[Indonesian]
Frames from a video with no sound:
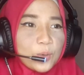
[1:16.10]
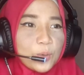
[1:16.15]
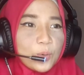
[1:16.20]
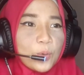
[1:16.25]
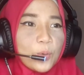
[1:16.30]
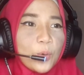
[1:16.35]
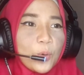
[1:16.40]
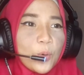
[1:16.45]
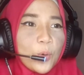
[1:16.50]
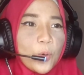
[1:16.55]

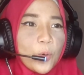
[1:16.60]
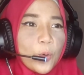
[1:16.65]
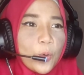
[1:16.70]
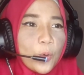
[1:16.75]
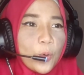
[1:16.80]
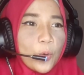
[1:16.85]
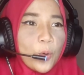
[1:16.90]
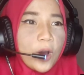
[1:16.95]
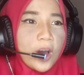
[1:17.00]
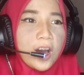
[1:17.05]
Uh,
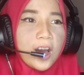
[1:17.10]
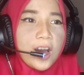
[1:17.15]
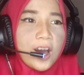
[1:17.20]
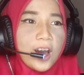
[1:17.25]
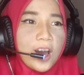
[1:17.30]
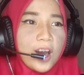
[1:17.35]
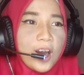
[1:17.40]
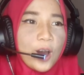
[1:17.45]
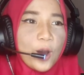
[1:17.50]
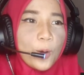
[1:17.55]

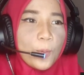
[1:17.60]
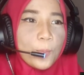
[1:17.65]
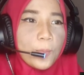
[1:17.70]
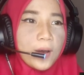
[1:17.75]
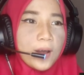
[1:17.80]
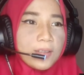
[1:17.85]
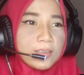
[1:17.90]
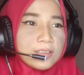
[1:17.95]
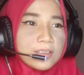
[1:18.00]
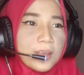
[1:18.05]
wow,
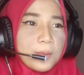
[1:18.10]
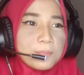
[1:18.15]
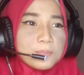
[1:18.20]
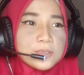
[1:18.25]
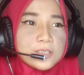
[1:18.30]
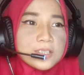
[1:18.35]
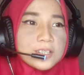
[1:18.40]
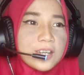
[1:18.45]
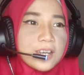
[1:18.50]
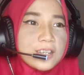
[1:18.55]
mantap
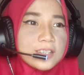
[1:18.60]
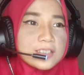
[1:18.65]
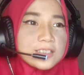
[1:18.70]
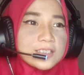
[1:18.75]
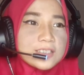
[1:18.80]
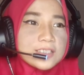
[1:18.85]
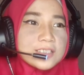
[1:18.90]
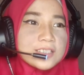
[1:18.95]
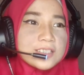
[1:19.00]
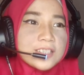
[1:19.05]

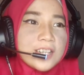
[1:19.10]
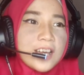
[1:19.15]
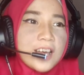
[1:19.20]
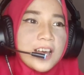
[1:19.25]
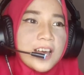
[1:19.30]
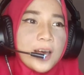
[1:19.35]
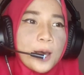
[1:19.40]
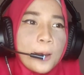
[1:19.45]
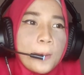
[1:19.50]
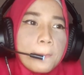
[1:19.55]
guys.
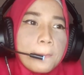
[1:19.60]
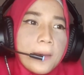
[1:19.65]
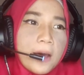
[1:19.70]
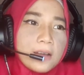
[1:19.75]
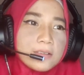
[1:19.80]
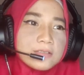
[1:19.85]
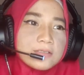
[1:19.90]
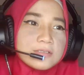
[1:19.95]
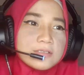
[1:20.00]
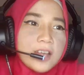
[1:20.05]

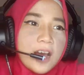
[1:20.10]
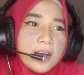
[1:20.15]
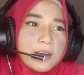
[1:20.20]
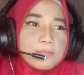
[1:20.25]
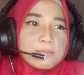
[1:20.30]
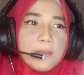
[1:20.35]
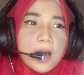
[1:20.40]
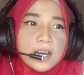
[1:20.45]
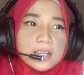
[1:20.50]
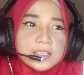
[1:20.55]

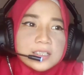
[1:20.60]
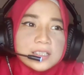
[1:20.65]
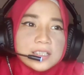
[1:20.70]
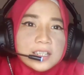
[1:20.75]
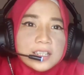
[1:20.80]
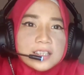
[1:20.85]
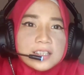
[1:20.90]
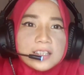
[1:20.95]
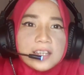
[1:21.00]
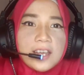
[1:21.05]
Panjang
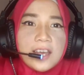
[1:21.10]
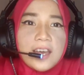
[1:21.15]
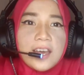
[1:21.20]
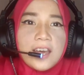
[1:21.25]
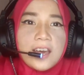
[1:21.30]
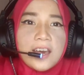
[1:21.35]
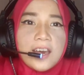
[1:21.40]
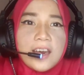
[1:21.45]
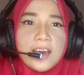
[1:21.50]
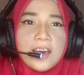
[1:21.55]
banget,
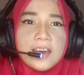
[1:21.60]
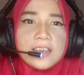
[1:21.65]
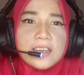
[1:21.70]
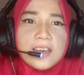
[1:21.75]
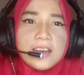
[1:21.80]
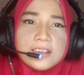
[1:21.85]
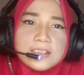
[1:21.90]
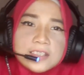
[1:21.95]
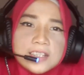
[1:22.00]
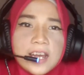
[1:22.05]
kayak
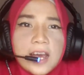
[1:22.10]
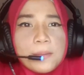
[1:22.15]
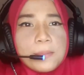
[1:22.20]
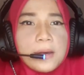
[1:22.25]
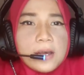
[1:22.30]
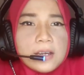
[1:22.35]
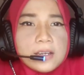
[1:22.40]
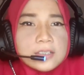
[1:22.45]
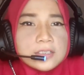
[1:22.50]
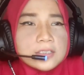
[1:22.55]
yang di
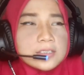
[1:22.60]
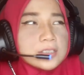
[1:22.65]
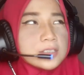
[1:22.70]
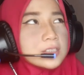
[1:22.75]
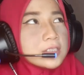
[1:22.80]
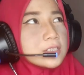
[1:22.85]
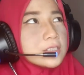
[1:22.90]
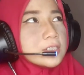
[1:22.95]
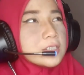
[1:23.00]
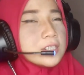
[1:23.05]
apa?
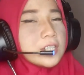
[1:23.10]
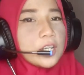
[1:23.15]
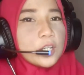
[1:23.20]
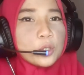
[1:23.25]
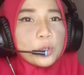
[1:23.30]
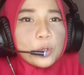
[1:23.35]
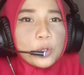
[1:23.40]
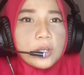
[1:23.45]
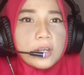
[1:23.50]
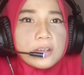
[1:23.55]

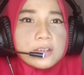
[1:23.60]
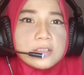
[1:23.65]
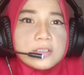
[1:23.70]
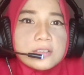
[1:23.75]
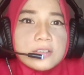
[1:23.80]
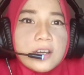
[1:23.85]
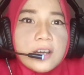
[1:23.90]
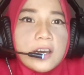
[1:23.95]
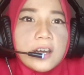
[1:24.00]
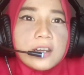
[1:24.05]
Itu yang di
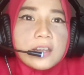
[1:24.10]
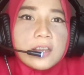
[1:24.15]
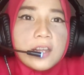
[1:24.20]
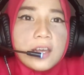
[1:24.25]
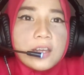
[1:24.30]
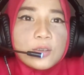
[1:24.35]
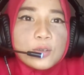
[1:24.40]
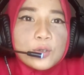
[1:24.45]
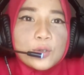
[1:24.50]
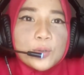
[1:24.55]

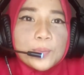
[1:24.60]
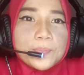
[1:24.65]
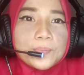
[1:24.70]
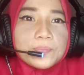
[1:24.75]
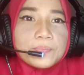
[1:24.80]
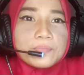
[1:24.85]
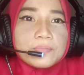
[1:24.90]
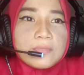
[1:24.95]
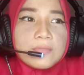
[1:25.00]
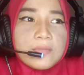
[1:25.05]
Jakarta itu,
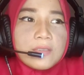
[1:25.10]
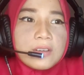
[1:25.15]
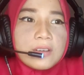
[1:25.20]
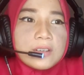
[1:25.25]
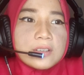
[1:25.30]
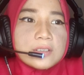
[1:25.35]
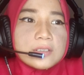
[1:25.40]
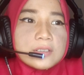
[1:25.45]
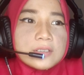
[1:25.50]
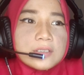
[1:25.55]

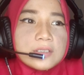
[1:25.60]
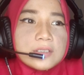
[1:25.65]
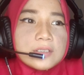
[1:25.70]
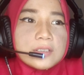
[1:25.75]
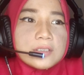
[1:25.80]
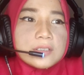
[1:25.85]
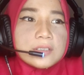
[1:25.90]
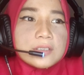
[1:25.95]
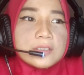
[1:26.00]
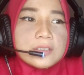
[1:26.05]

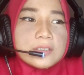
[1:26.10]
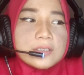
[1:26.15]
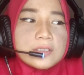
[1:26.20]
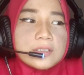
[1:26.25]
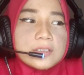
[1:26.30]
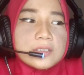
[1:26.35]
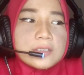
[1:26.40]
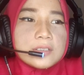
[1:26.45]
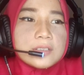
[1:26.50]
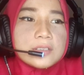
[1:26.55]

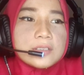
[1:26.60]
uh,